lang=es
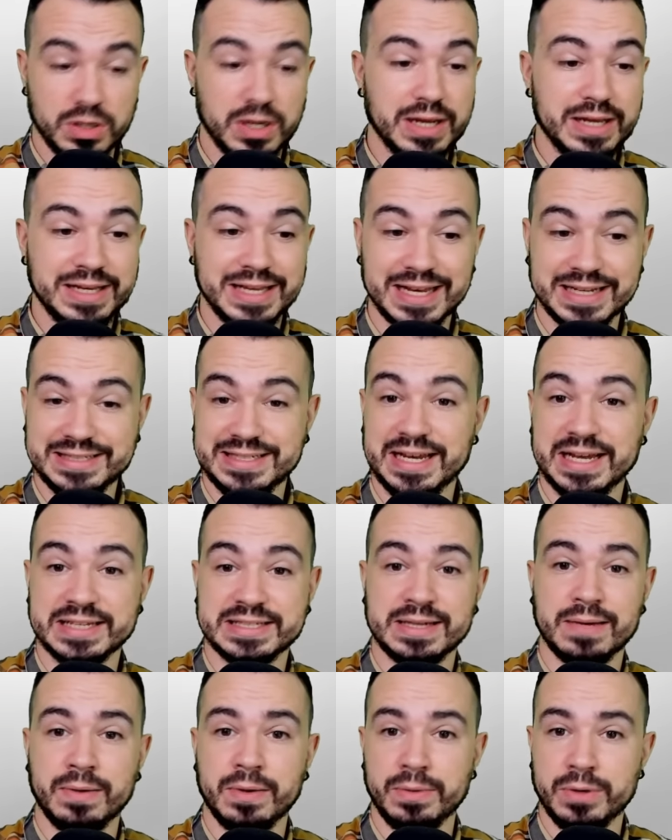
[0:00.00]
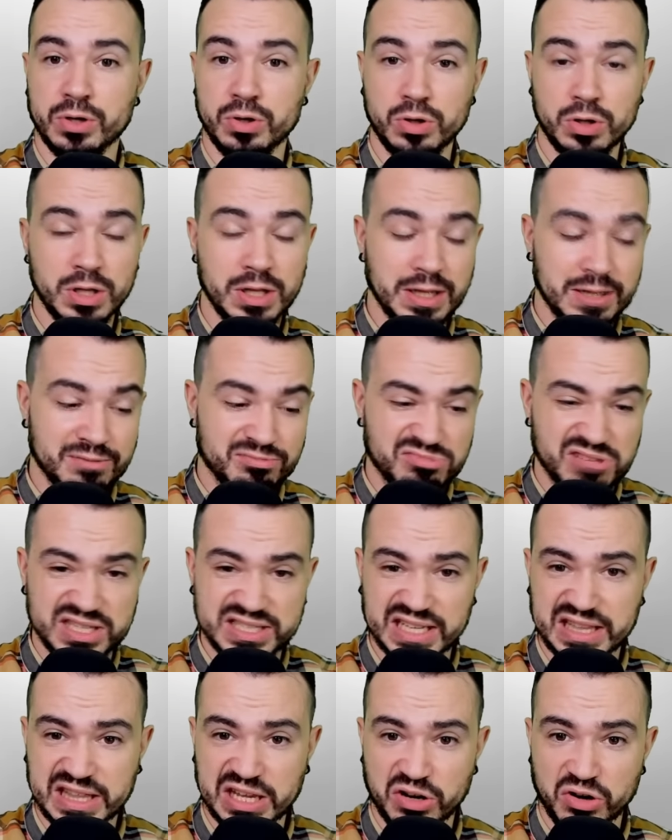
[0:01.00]
Y ahí sí que se vivió
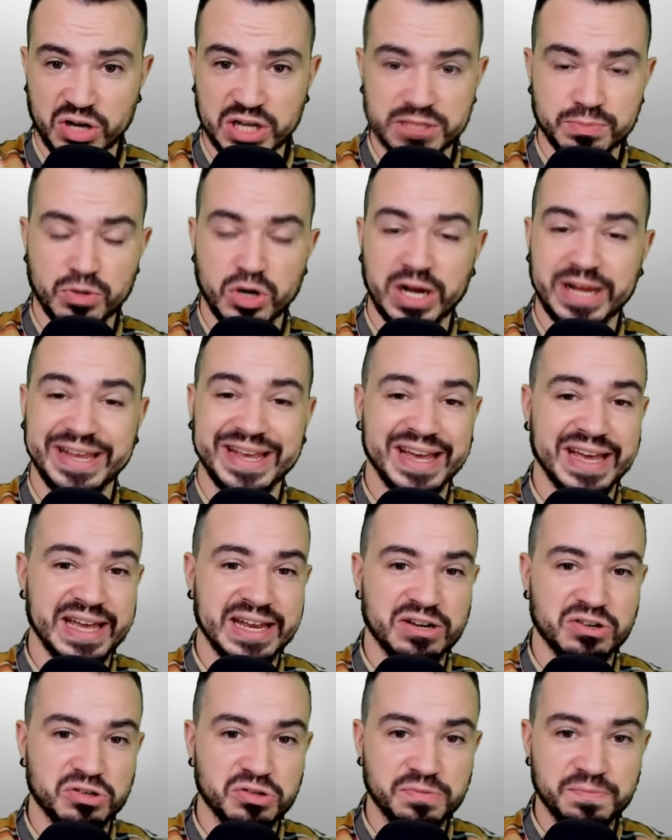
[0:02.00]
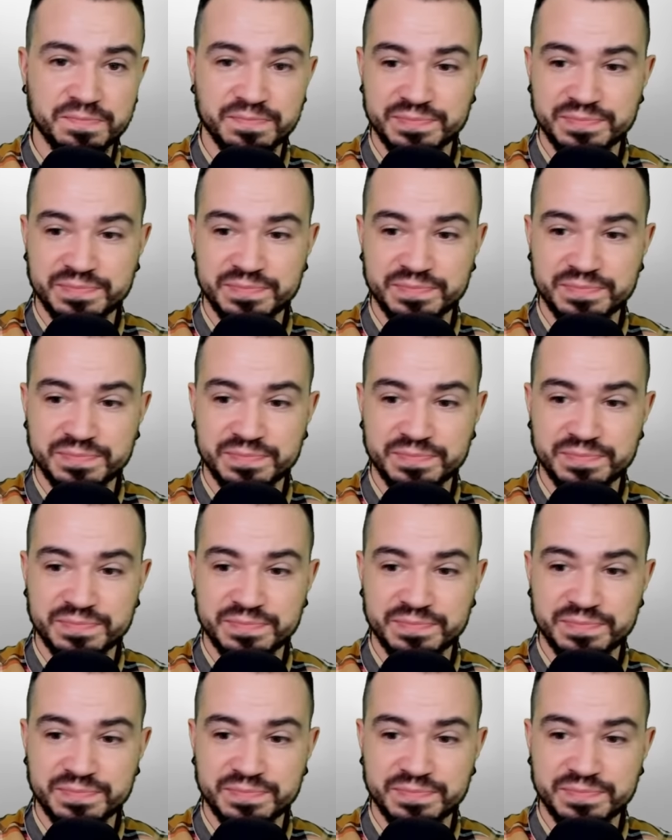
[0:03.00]
desde terrorismo callejero,